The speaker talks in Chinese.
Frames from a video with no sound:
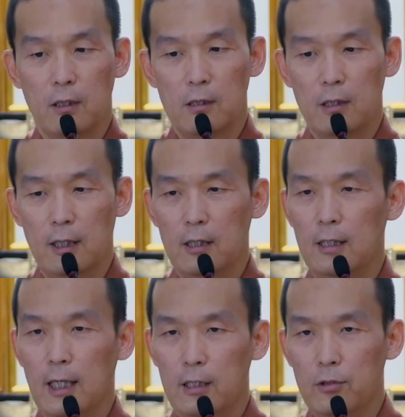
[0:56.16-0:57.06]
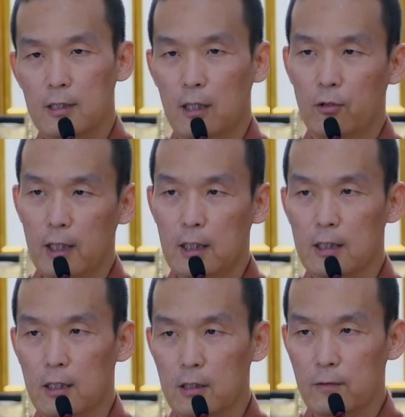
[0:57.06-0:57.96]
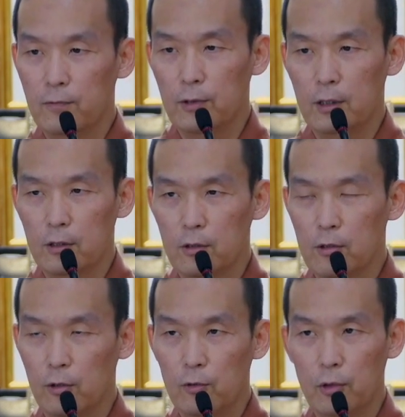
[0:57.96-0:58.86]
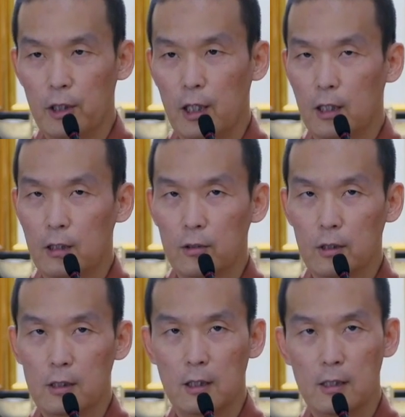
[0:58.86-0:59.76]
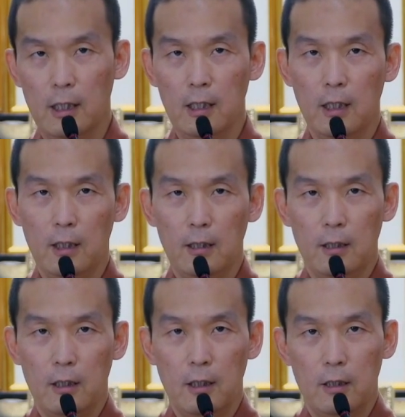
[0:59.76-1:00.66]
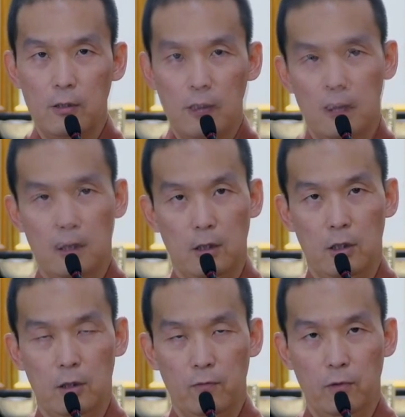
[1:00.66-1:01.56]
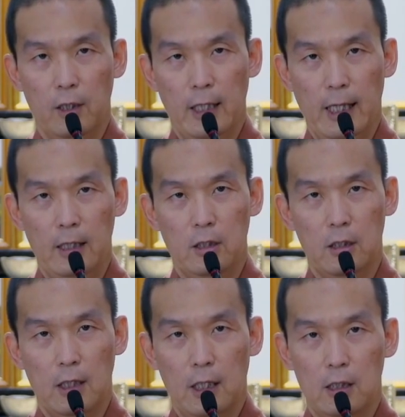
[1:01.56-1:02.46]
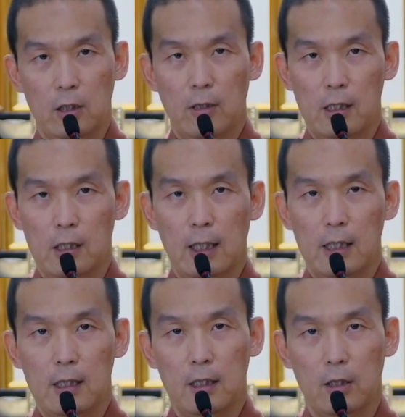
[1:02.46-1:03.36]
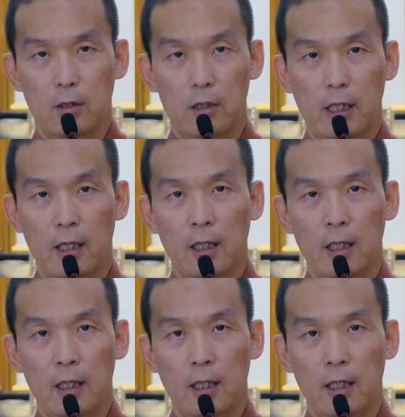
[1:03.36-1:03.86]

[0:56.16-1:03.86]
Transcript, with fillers: 知道到哪里去找快乐、找幸福的人就是聪慧哈。所以这个在这个师父的开示啊，曾老师开示也都有讲，